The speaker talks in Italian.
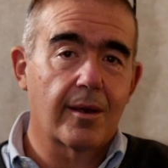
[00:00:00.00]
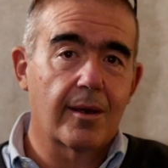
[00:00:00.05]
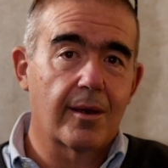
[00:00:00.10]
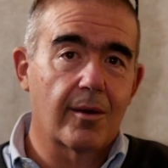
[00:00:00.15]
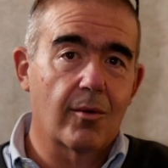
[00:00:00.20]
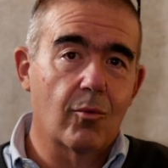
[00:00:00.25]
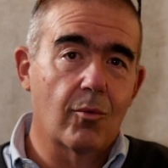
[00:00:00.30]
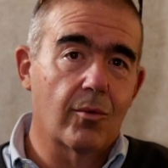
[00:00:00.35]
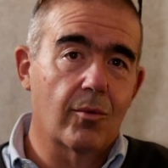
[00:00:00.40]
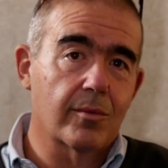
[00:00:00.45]
uh,
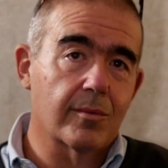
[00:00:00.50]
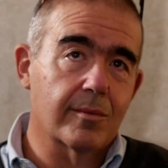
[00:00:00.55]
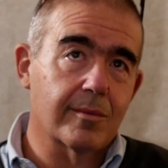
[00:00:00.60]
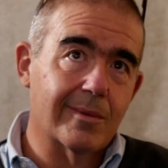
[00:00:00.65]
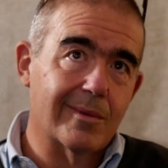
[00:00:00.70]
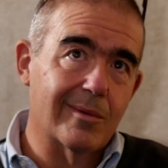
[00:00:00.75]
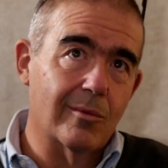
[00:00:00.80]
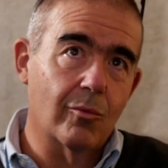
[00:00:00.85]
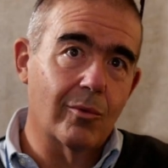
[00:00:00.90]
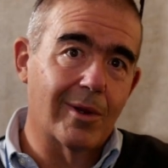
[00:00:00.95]
un
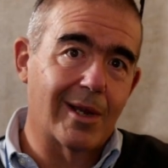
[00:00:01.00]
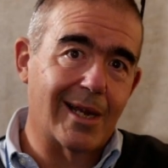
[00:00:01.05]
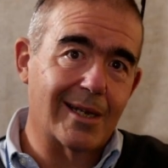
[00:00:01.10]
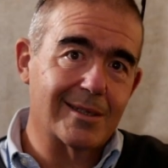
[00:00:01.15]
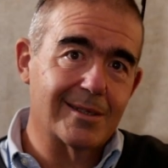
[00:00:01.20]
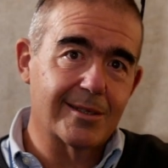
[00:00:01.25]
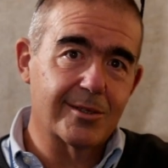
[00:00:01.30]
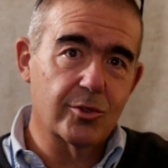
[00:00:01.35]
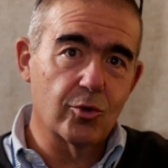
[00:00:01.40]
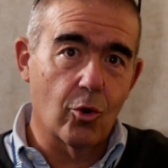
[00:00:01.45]
un
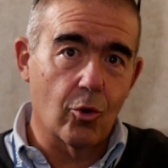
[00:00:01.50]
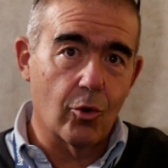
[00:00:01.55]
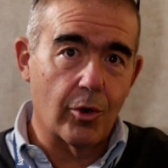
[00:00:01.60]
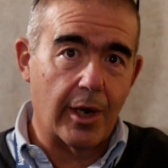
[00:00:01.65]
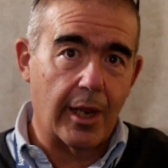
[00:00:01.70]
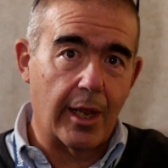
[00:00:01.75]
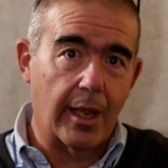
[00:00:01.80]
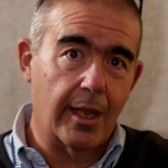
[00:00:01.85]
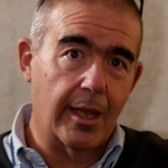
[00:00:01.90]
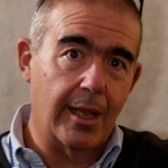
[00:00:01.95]

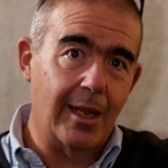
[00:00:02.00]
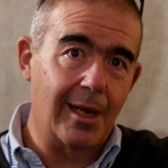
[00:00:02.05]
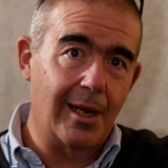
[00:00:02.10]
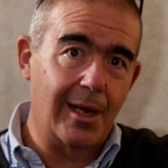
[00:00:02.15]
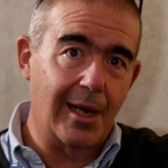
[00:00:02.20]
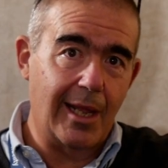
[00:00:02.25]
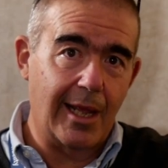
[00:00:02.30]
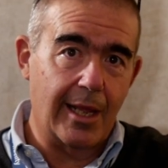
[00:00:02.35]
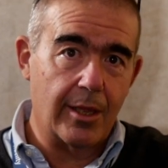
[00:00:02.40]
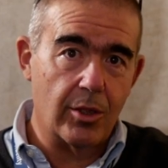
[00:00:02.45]
cassone
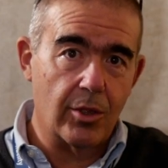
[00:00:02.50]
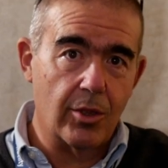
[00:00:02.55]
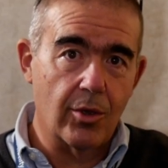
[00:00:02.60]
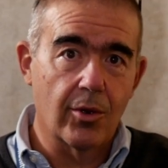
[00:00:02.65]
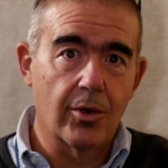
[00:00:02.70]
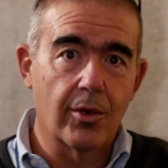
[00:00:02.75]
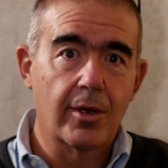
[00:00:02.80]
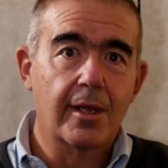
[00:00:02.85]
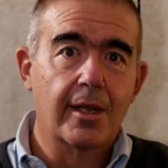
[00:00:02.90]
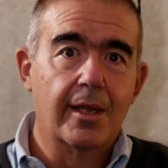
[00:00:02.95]
in
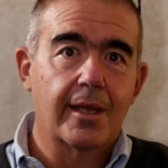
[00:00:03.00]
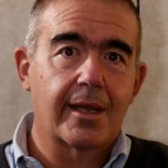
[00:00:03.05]
legno